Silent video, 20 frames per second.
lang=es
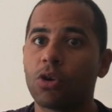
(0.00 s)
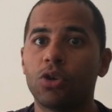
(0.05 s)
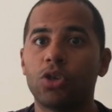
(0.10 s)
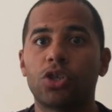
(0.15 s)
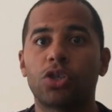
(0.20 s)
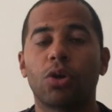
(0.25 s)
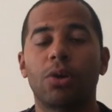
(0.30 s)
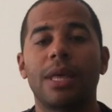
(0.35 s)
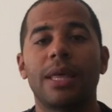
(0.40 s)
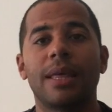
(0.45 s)

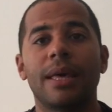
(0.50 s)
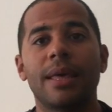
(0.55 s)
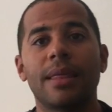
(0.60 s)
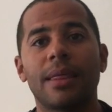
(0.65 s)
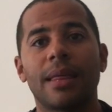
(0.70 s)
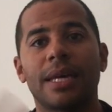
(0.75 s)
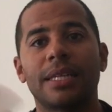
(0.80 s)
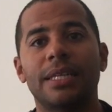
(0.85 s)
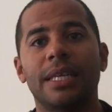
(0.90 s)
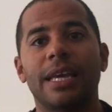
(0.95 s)
con
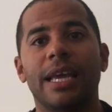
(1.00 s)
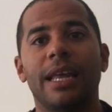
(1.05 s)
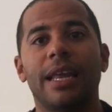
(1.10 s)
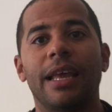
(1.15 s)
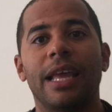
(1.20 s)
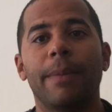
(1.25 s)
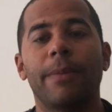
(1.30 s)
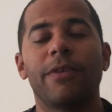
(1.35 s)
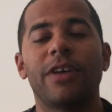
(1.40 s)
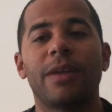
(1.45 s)
solidez, así que el
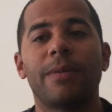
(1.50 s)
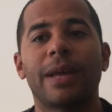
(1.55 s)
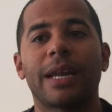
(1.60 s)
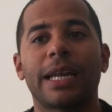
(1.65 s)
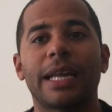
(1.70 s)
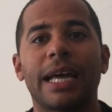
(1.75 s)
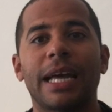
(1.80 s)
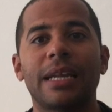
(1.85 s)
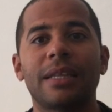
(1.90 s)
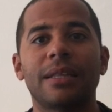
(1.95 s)
equipo de
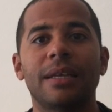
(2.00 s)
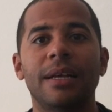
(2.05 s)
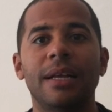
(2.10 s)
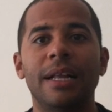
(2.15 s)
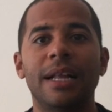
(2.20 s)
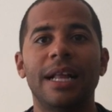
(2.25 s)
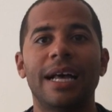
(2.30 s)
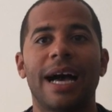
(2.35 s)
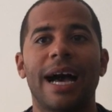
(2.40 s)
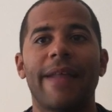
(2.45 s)
Bernard
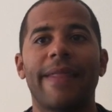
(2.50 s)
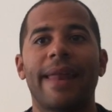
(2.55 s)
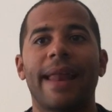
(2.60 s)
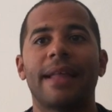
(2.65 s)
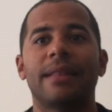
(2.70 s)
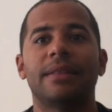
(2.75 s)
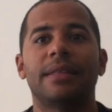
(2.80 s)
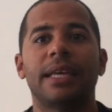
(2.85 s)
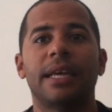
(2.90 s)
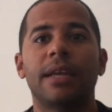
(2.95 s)

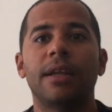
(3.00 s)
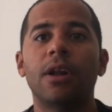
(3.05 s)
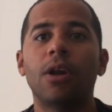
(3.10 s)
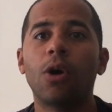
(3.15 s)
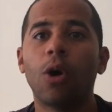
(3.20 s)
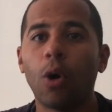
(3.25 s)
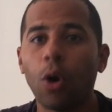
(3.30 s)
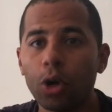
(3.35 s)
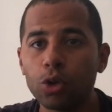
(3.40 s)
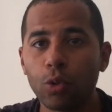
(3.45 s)
adelante.
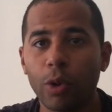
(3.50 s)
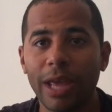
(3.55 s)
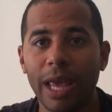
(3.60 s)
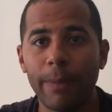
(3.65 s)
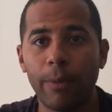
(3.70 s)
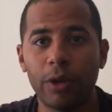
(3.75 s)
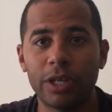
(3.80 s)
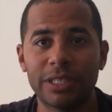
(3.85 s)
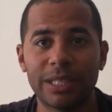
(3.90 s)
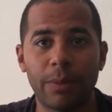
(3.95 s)
Otro
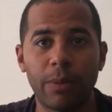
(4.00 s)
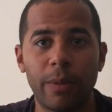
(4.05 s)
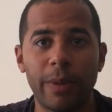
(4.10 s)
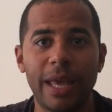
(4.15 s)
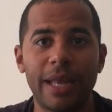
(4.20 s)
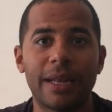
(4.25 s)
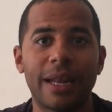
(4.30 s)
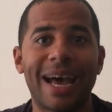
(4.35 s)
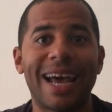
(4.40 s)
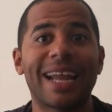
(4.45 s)
equipo que está muy
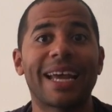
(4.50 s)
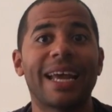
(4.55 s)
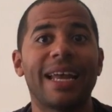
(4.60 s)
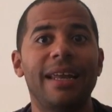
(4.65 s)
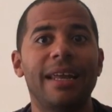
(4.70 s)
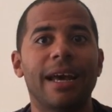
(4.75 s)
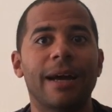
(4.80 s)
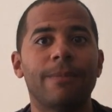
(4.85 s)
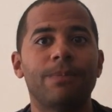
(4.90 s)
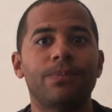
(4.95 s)
bien,
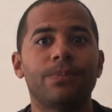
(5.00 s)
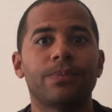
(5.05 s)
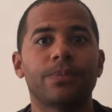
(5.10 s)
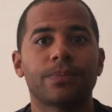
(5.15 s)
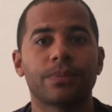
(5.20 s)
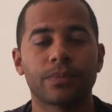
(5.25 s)
Argelia.